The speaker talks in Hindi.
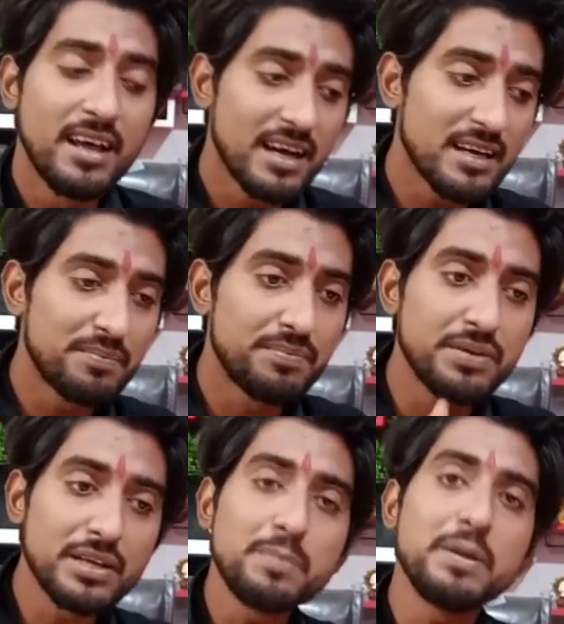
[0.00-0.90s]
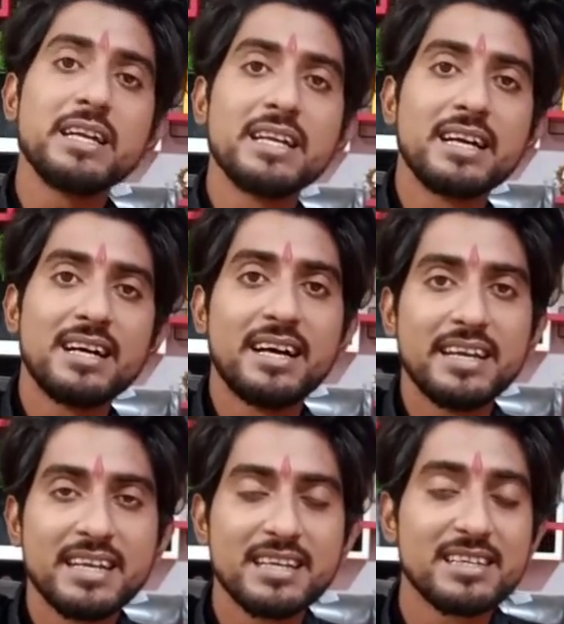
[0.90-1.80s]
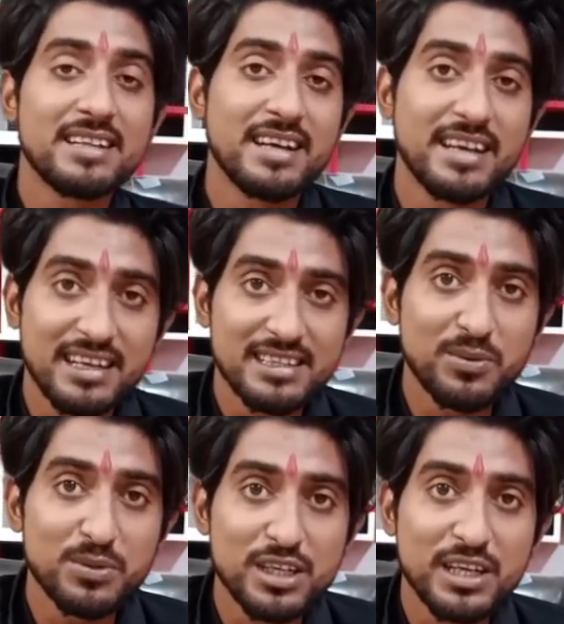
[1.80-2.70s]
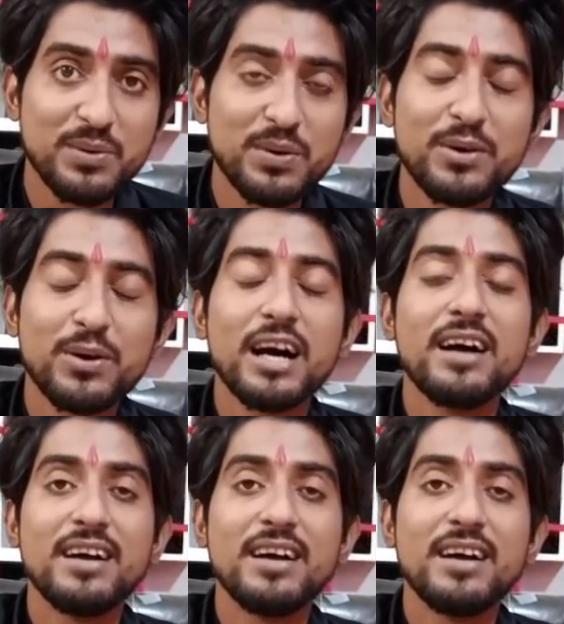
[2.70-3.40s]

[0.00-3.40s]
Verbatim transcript: अगर फिर भी इनका इनके साथ अगर ऐसा कुछ नहीं हुआ होगा